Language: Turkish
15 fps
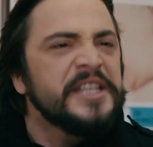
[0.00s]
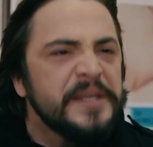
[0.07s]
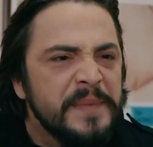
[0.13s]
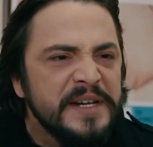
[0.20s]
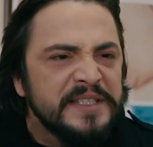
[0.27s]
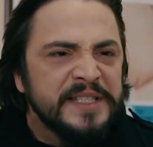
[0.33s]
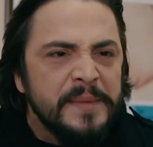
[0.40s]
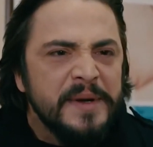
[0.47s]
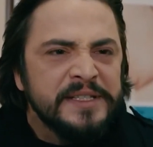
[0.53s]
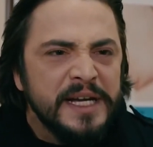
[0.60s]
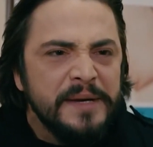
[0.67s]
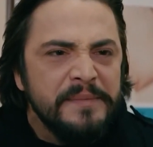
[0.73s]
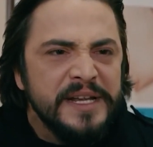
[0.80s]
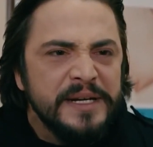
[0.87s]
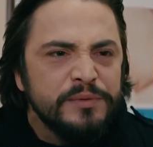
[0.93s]
gibi diktin beni
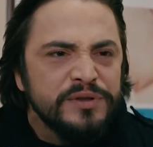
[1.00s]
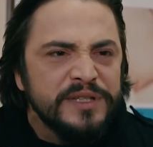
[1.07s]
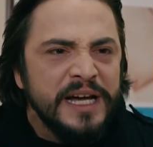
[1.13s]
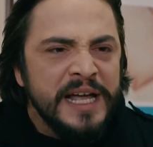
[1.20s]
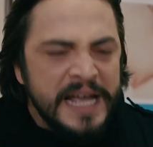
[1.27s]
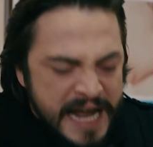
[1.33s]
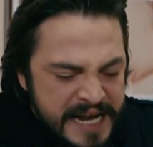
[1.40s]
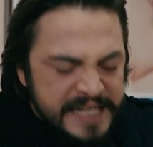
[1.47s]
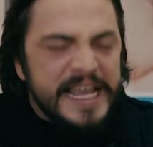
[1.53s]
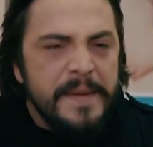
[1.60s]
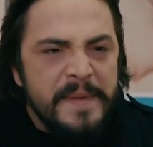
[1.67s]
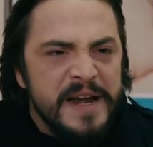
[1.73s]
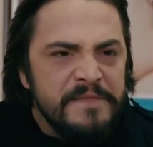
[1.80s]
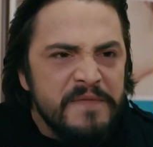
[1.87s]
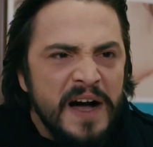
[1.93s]
sabahtan beri burada.
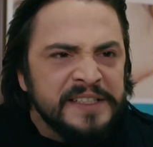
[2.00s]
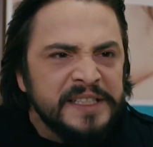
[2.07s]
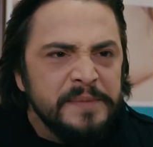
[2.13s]
Niye benim